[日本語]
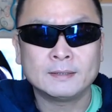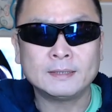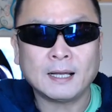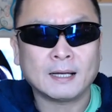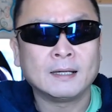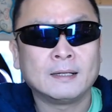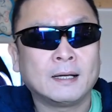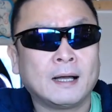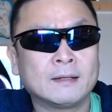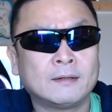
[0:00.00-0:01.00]
じゃ
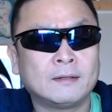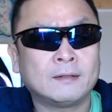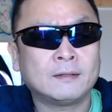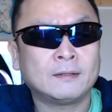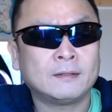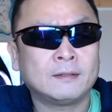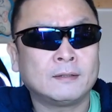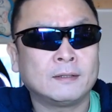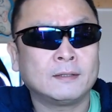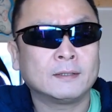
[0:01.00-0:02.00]
あ、あ
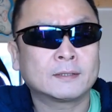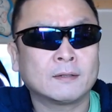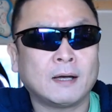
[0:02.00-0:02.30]
のー、そ